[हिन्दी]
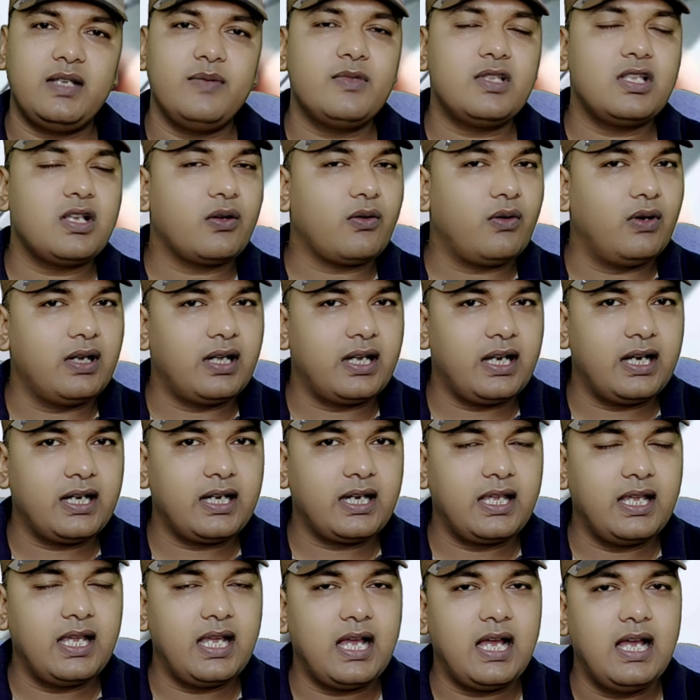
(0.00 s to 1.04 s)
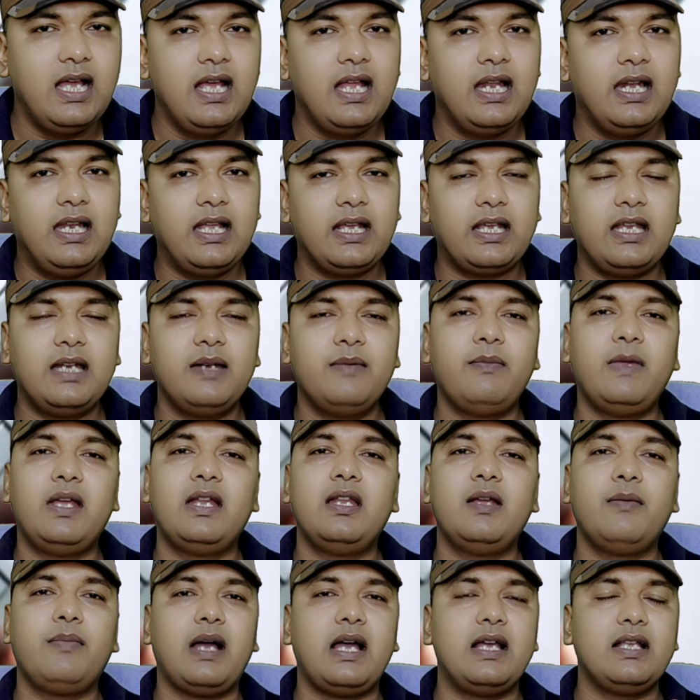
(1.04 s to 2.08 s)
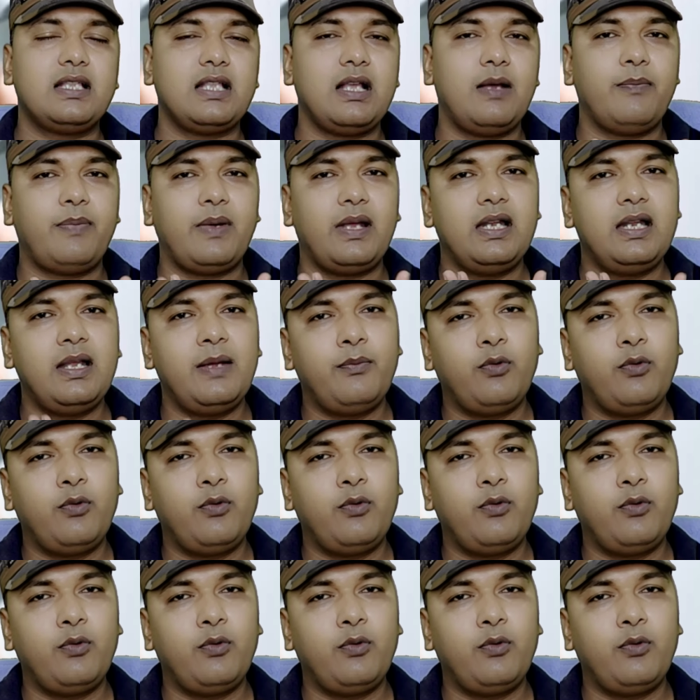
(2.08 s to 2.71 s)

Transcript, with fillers: टीम से कॉन्टैक्ट किया लेकिन मैंने भाई साहब पहले